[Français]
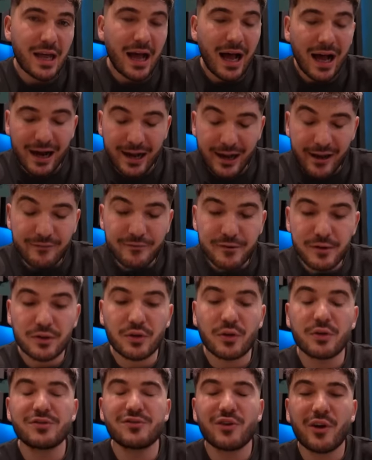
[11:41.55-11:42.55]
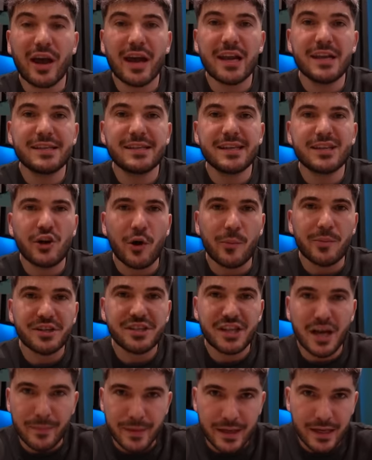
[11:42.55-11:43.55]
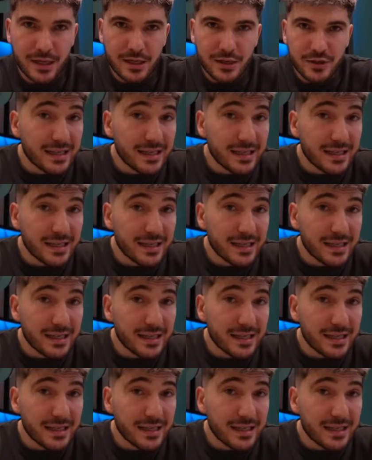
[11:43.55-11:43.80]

Un rêve est en train de se réaliser comme jamais.